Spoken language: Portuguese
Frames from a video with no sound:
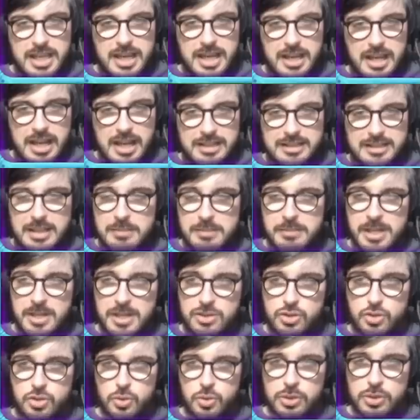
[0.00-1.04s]
é, até me
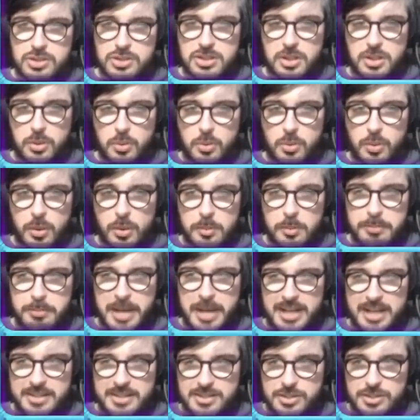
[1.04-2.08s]
assusta o quão
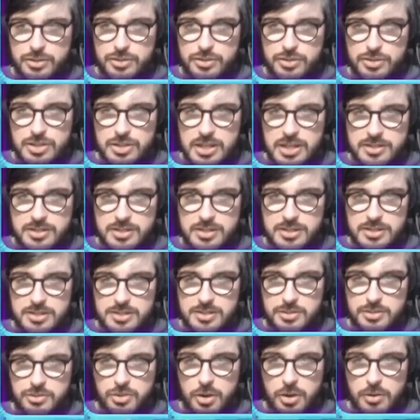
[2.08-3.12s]
bem esses,
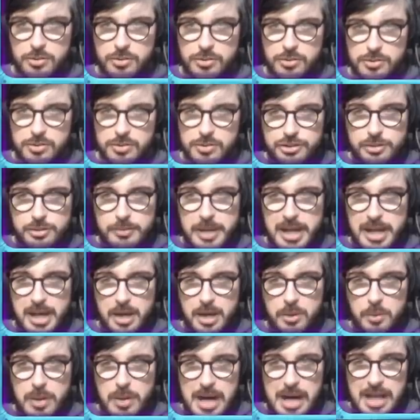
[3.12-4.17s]
esses jogos de
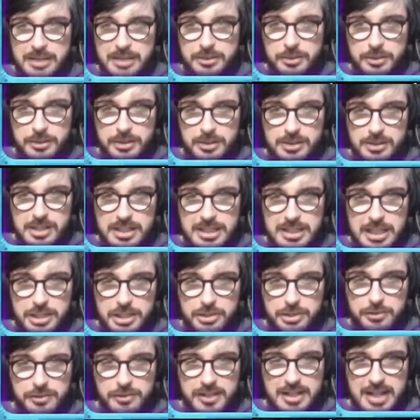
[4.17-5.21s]
64
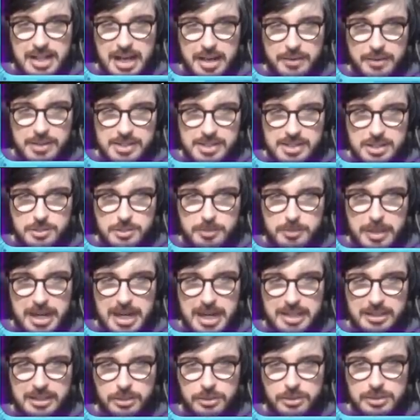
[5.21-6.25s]
identificaram essas
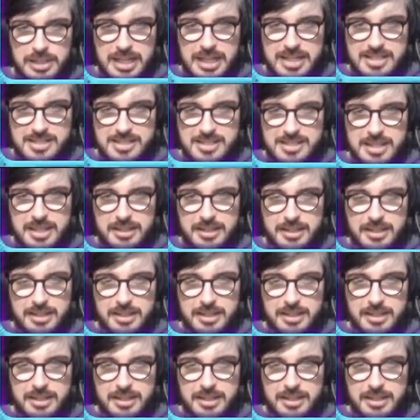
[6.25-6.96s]
paradas do 3D, tá